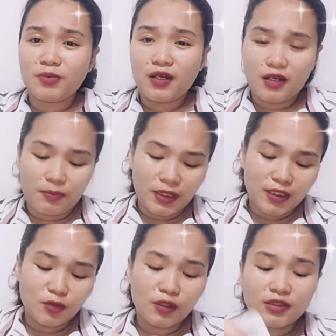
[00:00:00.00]
ba
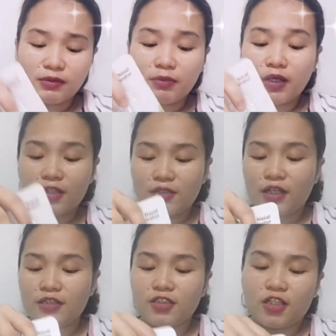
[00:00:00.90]
paliguan si baby at,
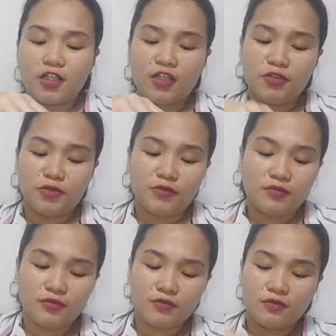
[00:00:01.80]
at uh, ano,
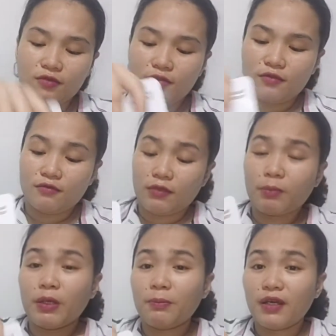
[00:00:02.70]

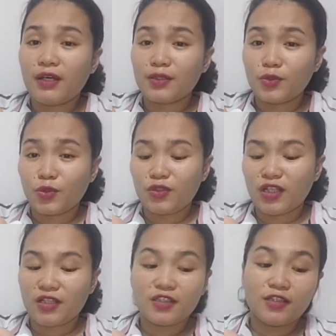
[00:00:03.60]
Magpapaturo na
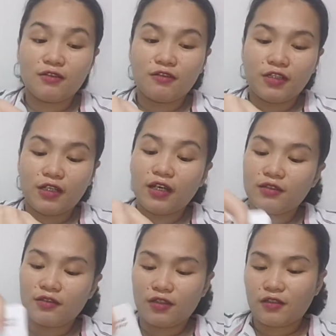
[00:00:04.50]
lang din ako kay
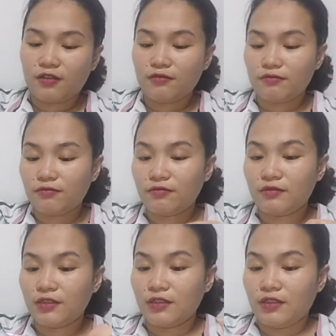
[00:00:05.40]
ate kung
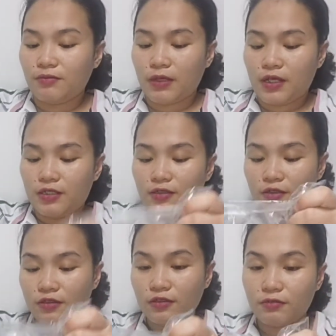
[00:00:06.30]

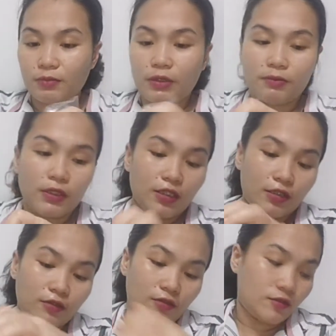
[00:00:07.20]
paano
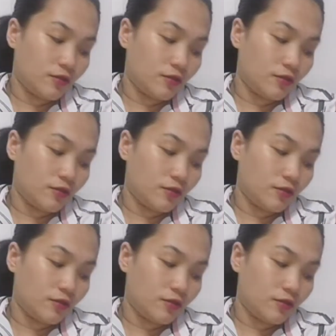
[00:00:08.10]
magpapaligo.